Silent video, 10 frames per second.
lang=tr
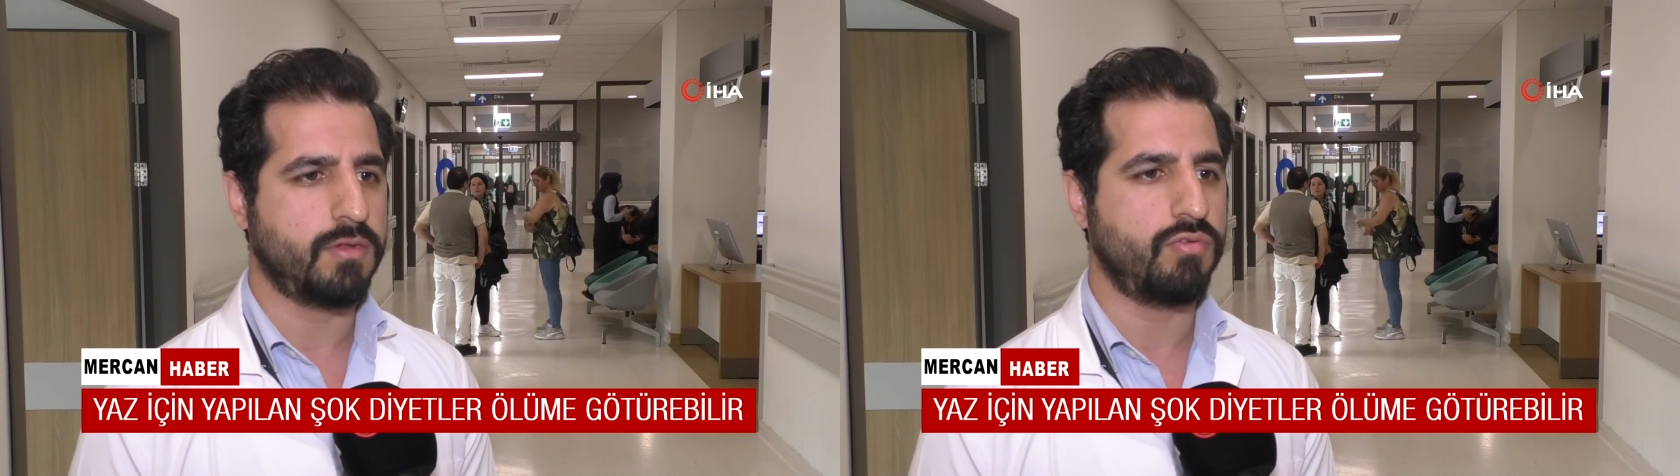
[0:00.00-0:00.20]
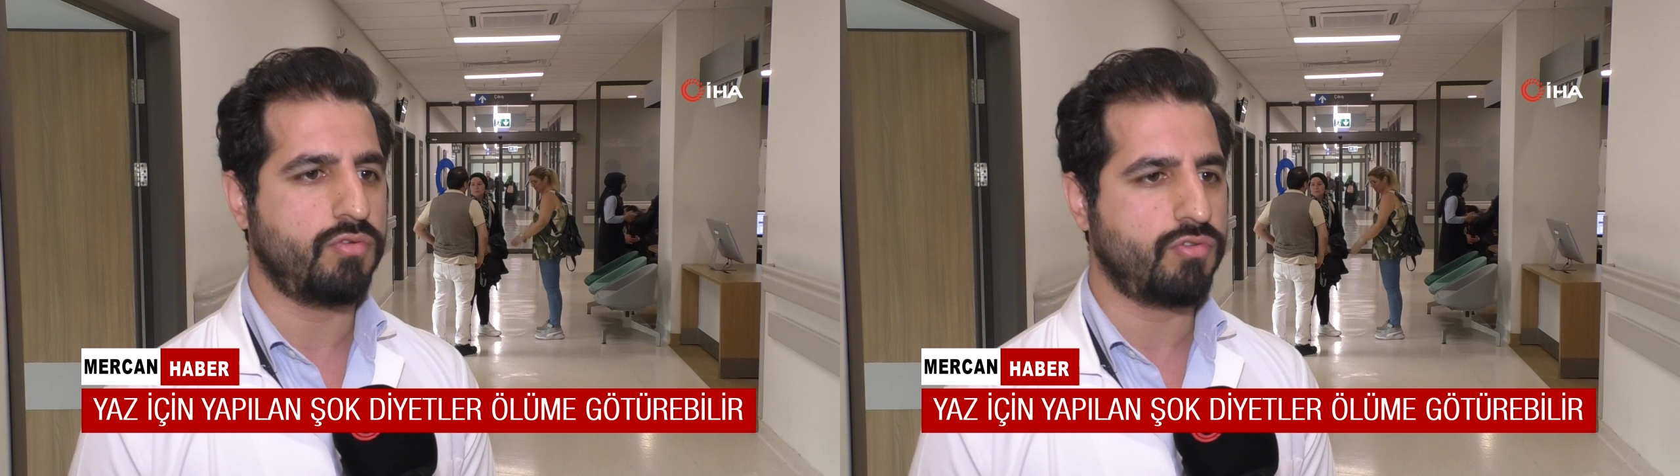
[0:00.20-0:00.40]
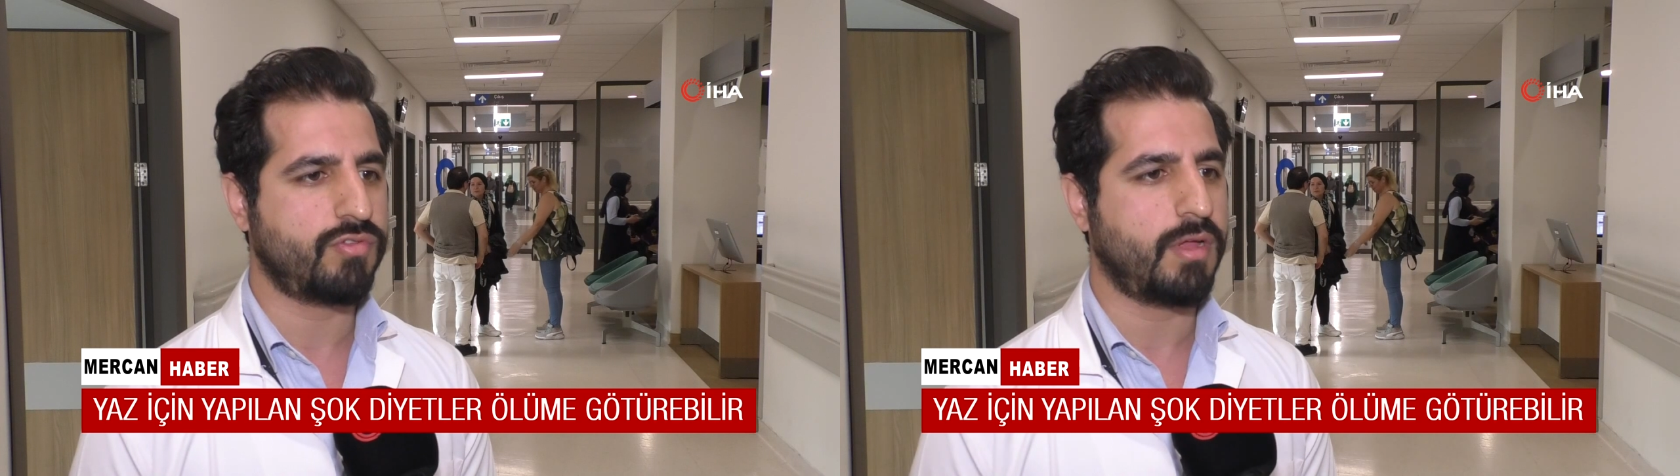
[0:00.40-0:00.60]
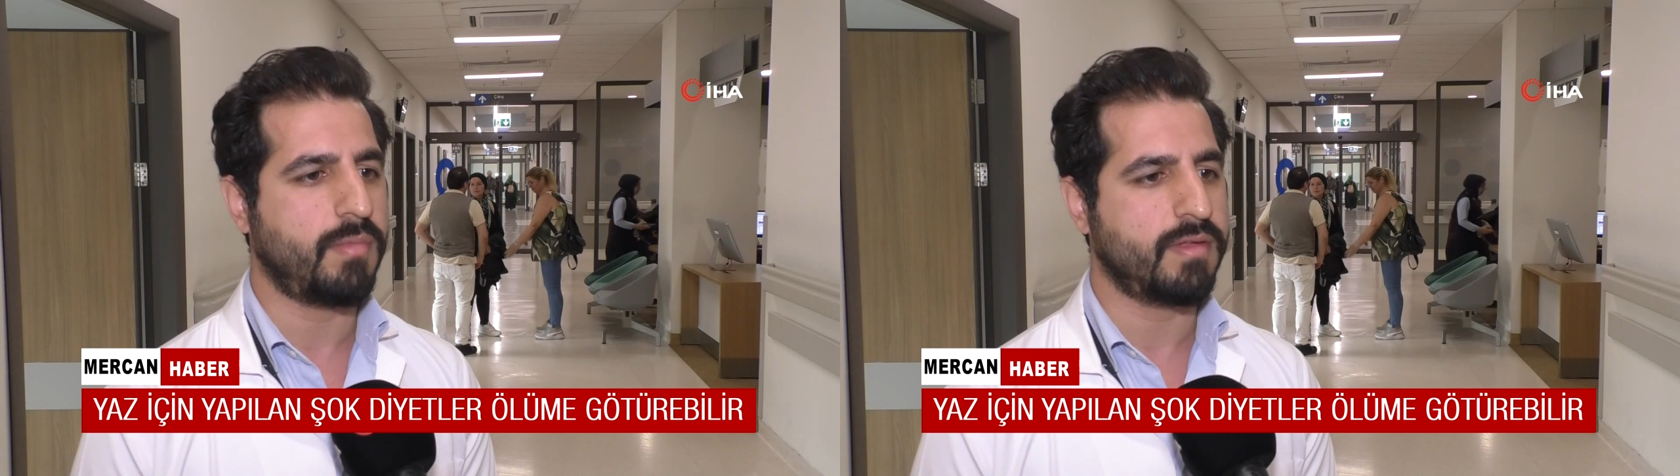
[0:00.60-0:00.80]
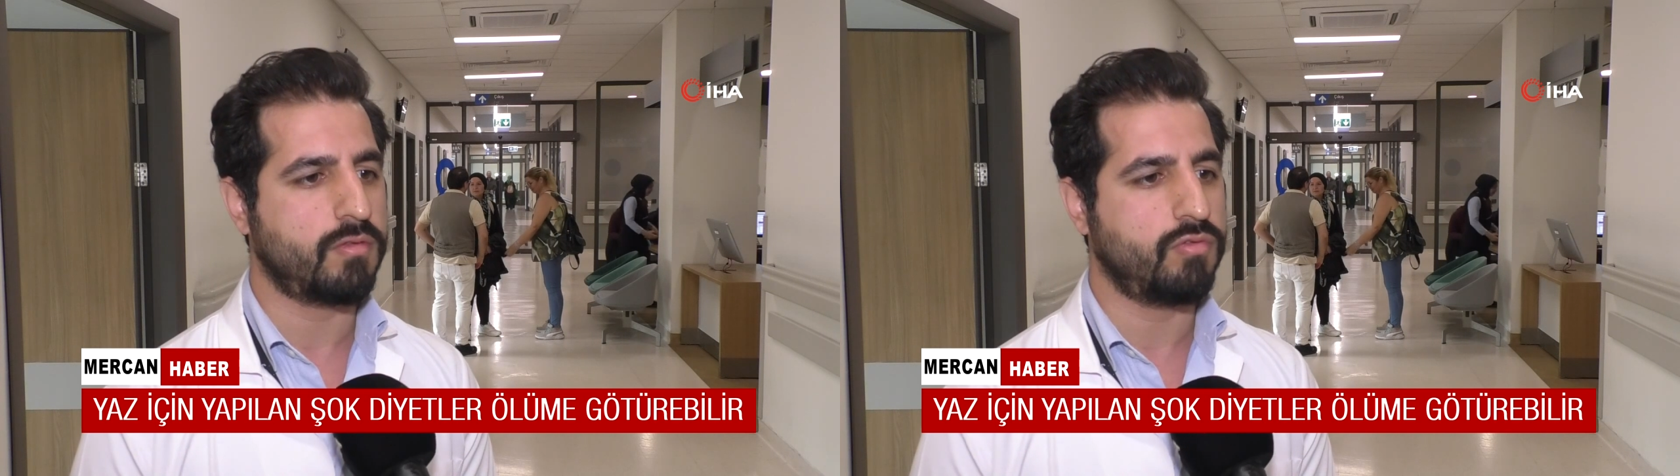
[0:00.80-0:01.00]

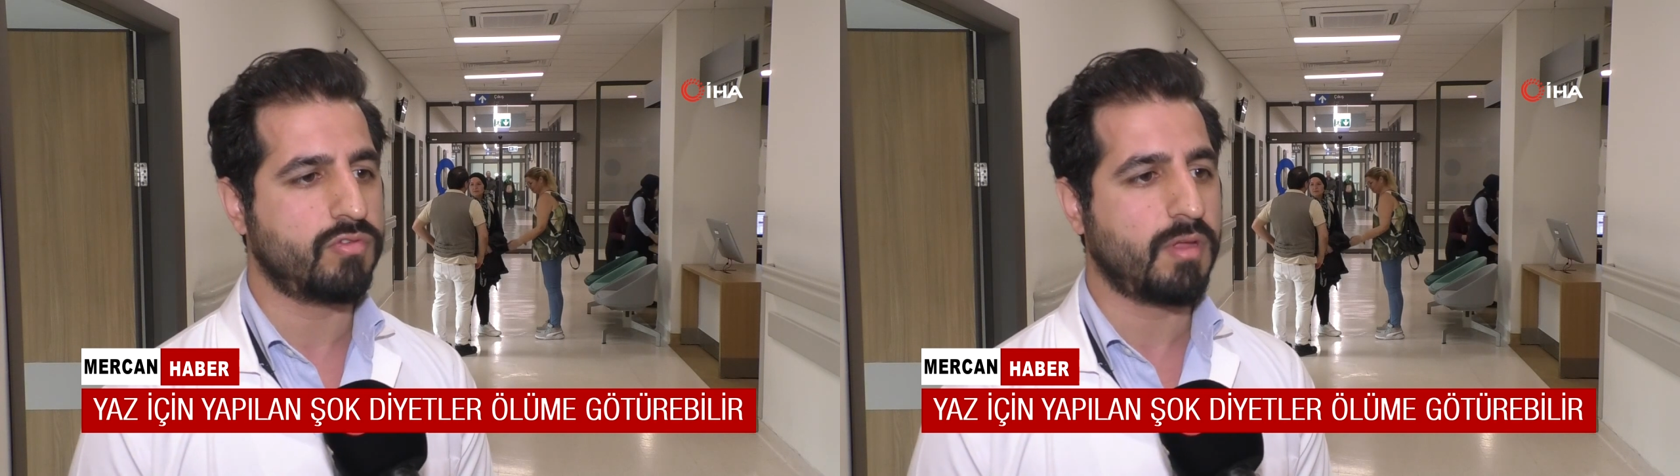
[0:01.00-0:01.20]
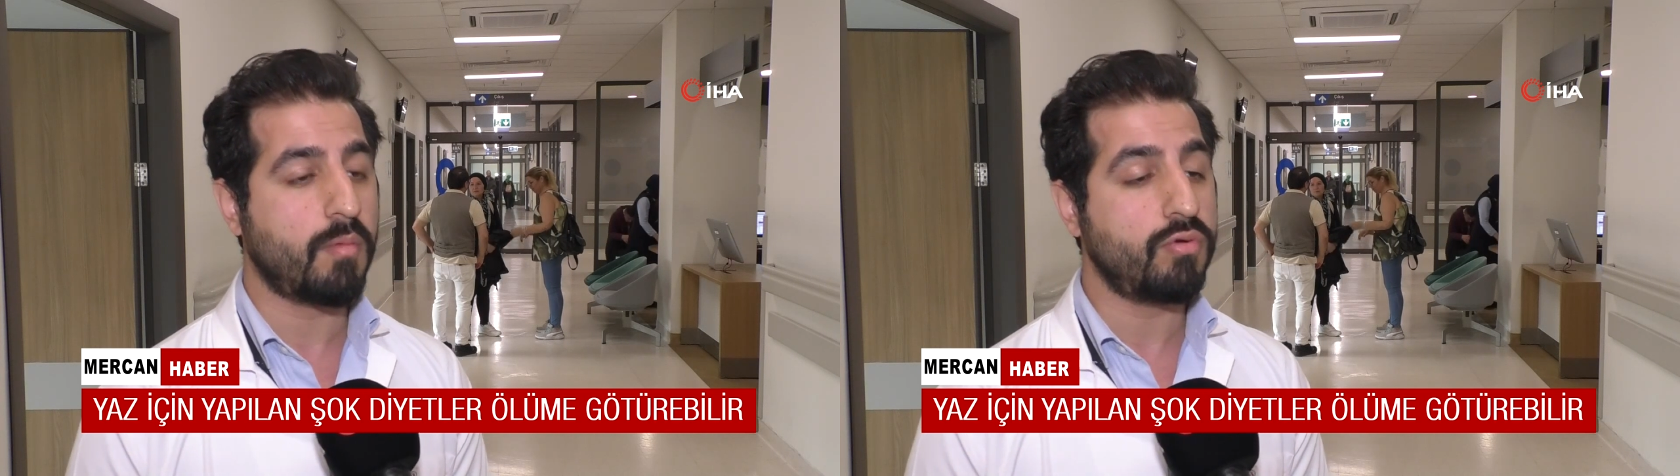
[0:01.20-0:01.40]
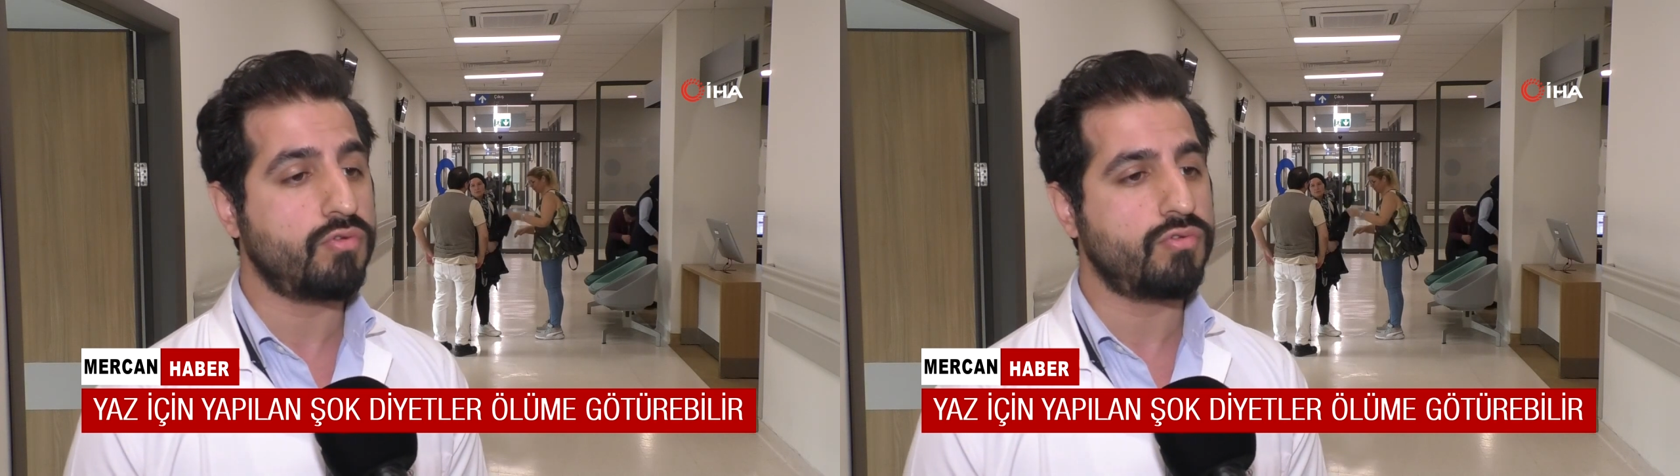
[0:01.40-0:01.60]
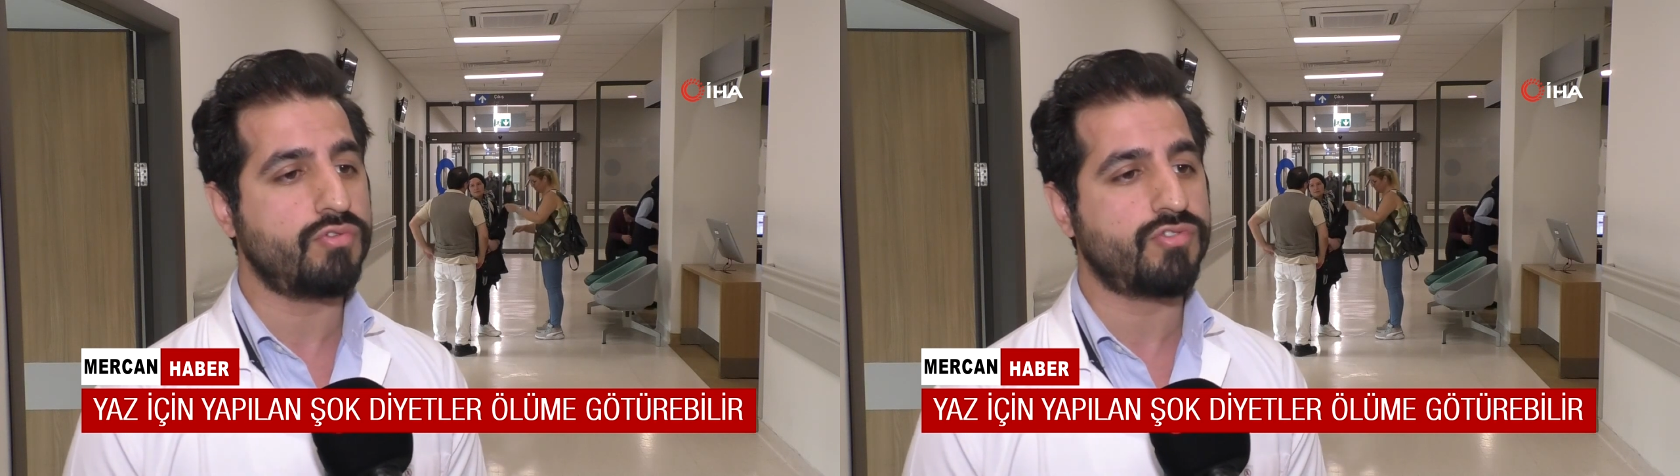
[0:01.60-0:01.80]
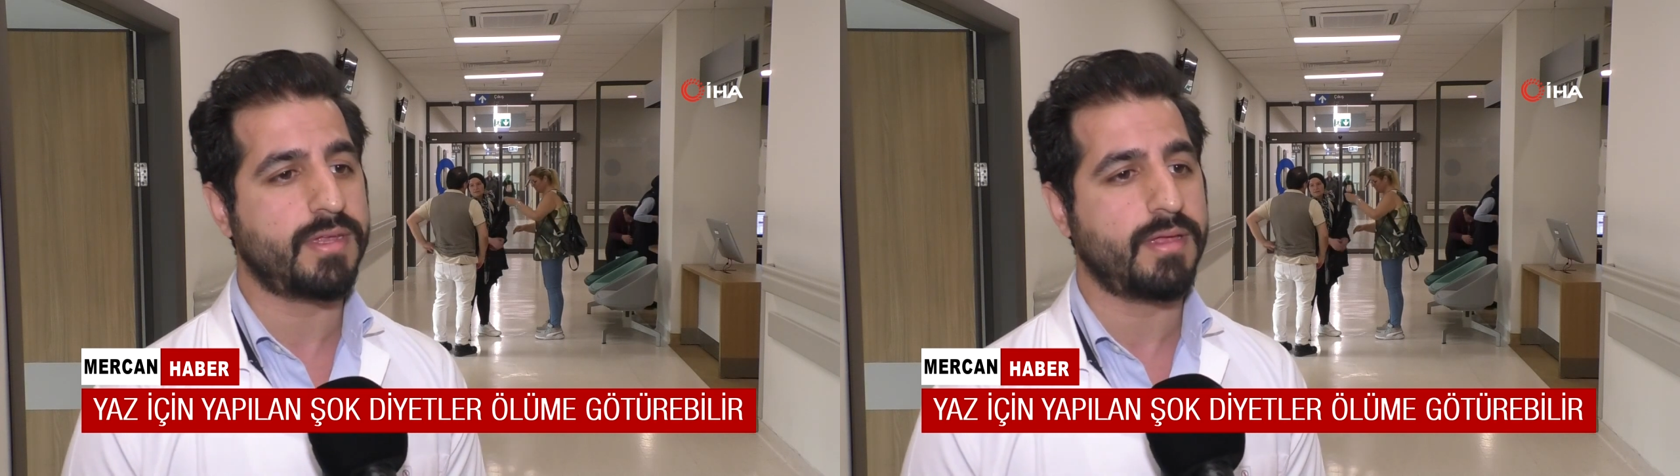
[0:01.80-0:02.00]
yürüyüşten bahsediyoruz ama bu
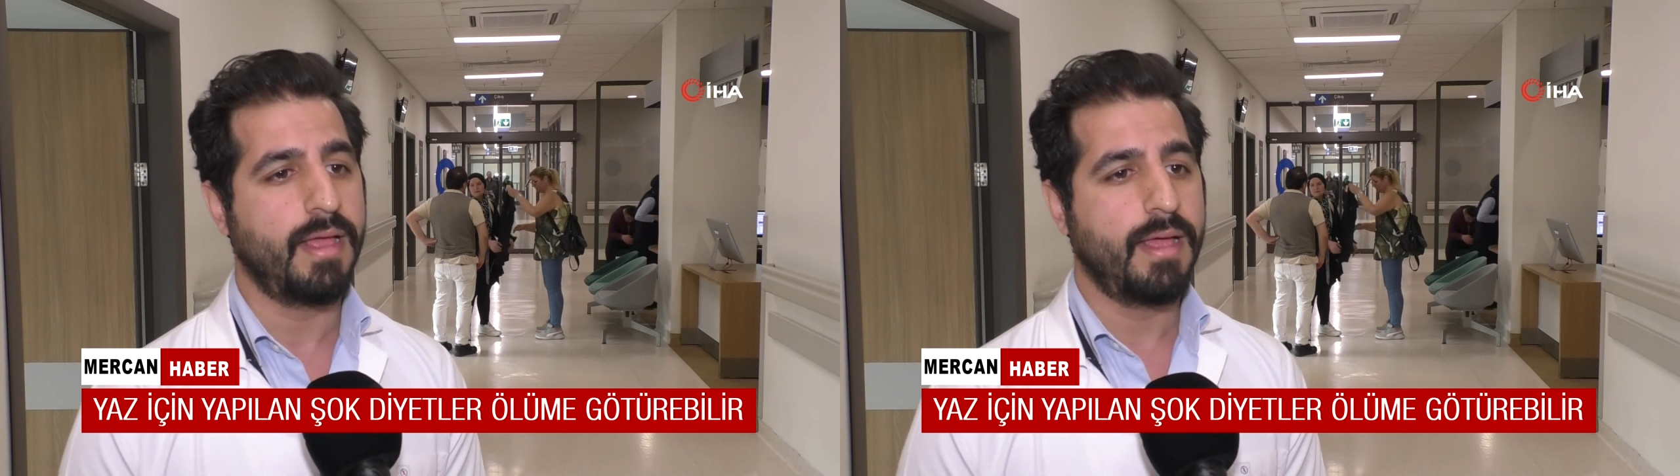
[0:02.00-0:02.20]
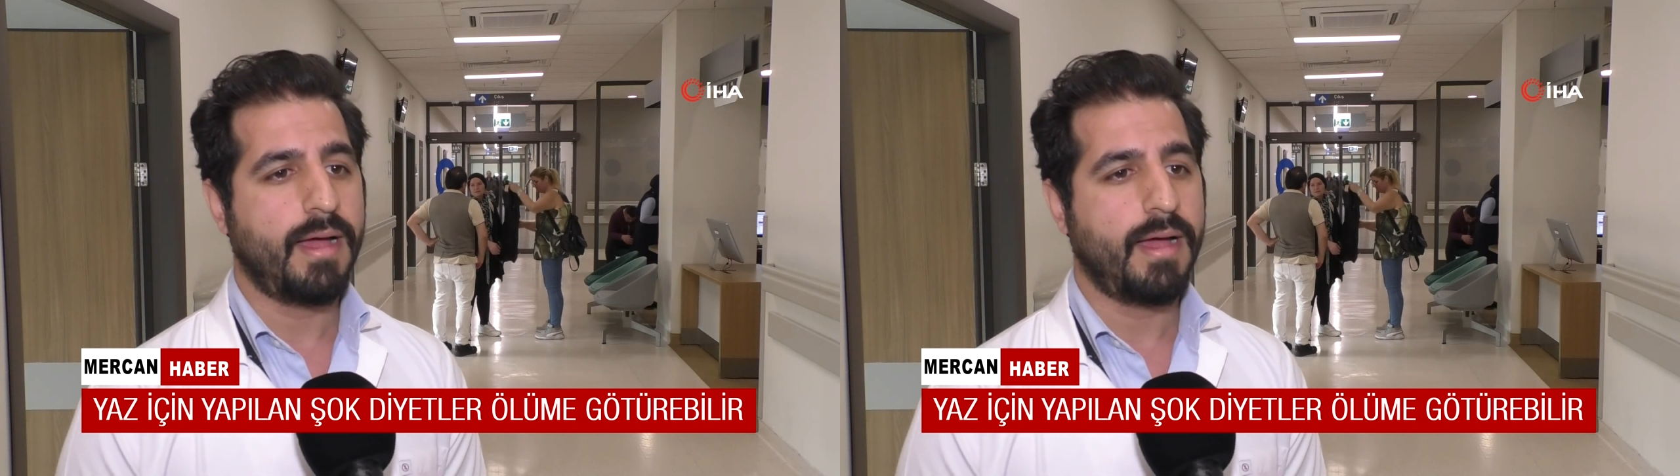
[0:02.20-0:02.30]
yürüyüş de